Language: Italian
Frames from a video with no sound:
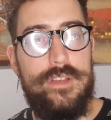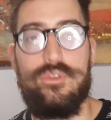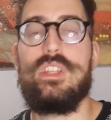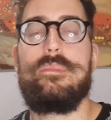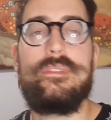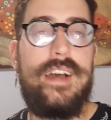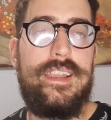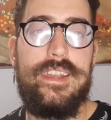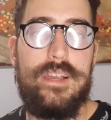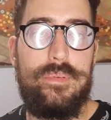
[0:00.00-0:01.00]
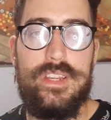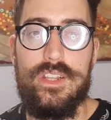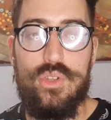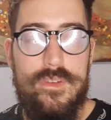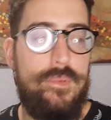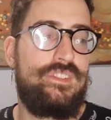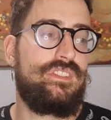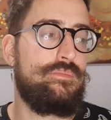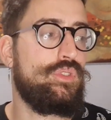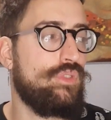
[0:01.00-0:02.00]
È fondamentale capire dove è
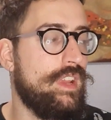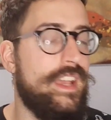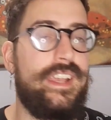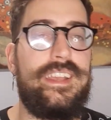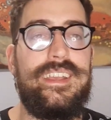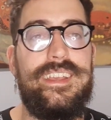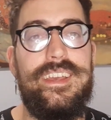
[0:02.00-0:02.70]
posizionato il motore e,